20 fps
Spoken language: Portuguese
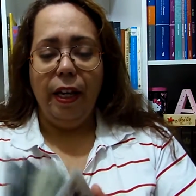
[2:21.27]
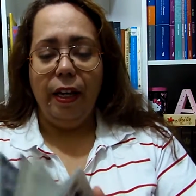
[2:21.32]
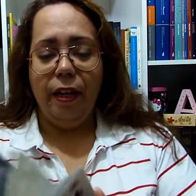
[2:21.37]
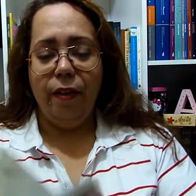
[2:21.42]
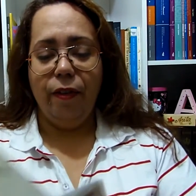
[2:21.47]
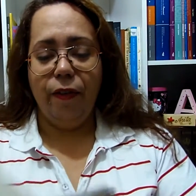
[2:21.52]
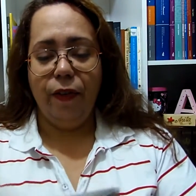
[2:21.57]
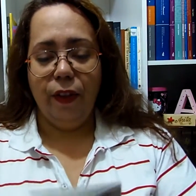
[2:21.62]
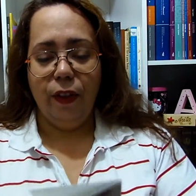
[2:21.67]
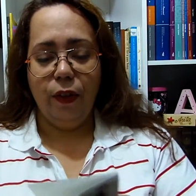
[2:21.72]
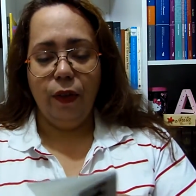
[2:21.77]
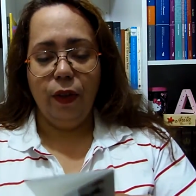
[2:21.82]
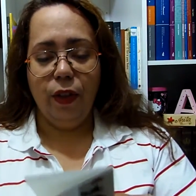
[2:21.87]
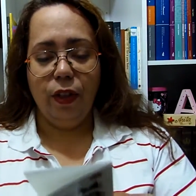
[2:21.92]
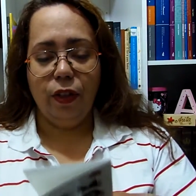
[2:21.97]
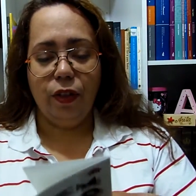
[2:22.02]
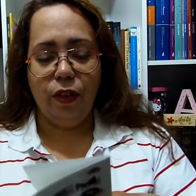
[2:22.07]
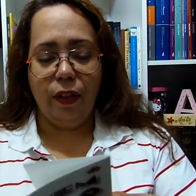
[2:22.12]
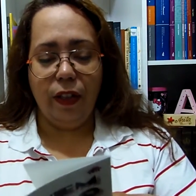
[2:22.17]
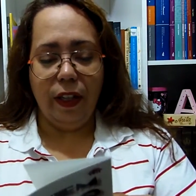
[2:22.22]
E vindo
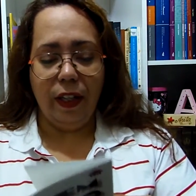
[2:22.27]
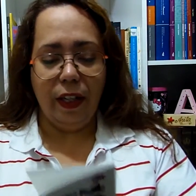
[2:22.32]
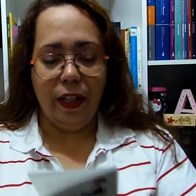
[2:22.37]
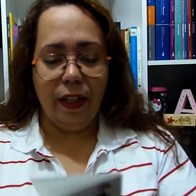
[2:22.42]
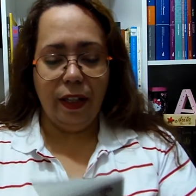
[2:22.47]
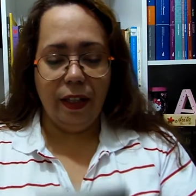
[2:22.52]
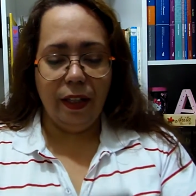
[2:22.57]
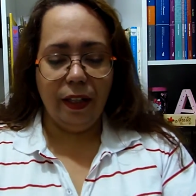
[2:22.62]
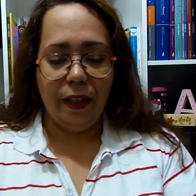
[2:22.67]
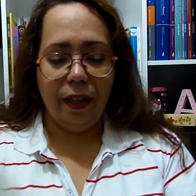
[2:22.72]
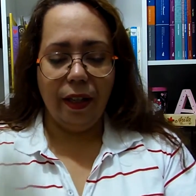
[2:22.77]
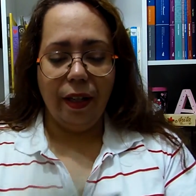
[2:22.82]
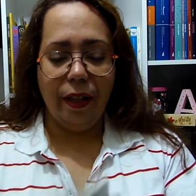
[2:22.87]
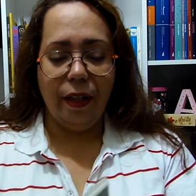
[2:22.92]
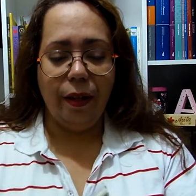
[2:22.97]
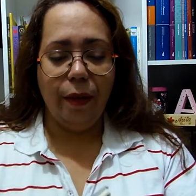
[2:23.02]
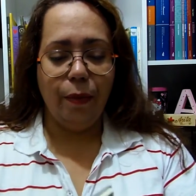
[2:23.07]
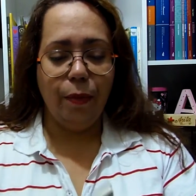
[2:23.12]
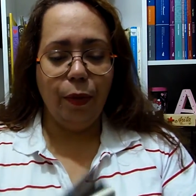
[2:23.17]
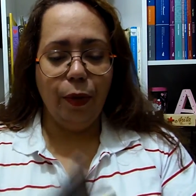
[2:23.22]
isso dele,
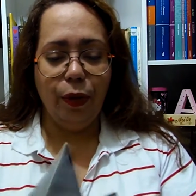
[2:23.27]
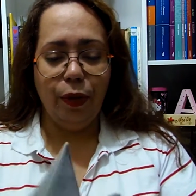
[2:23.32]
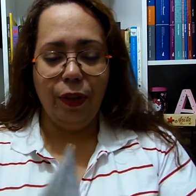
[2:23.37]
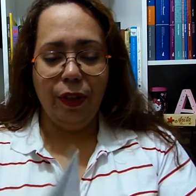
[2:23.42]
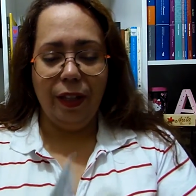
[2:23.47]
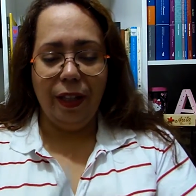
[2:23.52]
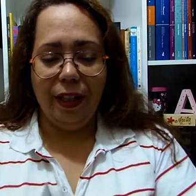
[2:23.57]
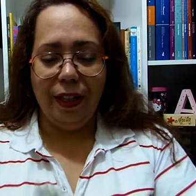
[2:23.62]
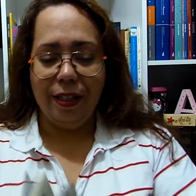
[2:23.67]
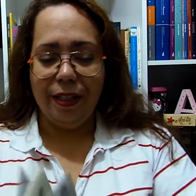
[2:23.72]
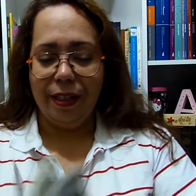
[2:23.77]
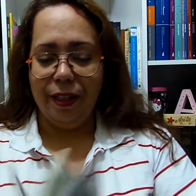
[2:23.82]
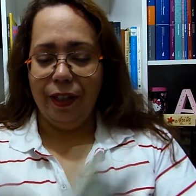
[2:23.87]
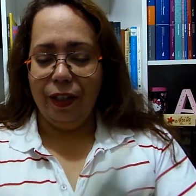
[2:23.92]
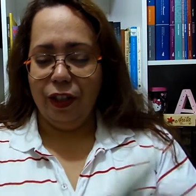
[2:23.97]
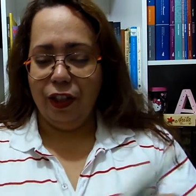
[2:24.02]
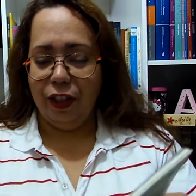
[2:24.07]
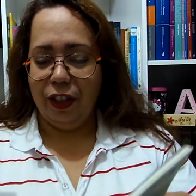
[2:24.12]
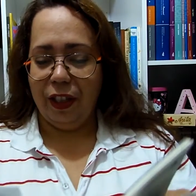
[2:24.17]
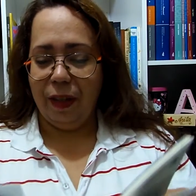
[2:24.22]
é, é muito
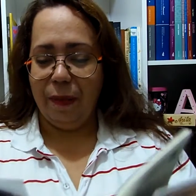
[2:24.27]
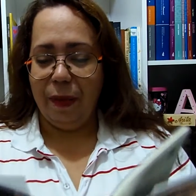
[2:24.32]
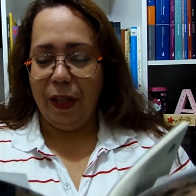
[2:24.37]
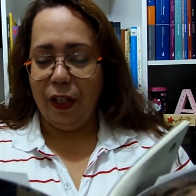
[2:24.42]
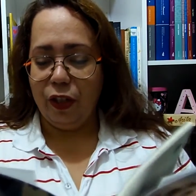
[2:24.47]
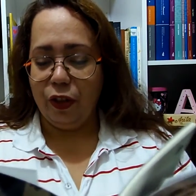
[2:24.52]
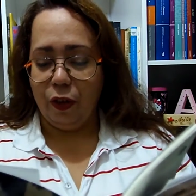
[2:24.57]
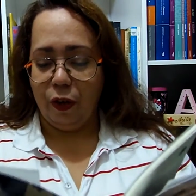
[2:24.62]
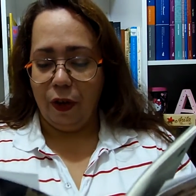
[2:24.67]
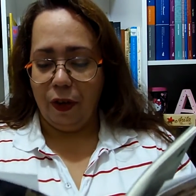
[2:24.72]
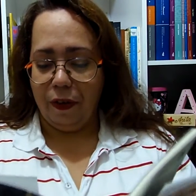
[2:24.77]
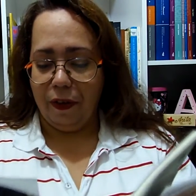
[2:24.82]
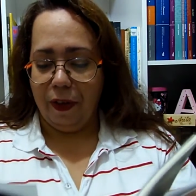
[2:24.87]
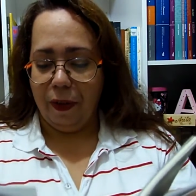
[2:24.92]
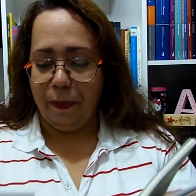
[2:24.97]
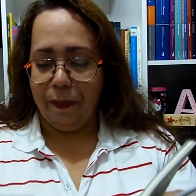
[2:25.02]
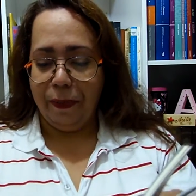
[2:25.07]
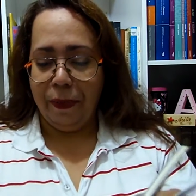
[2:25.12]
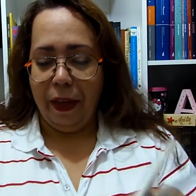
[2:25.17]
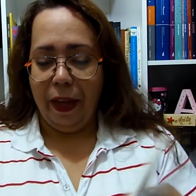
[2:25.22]
interessante, que é bem
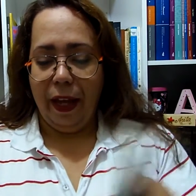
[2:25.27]
jovem.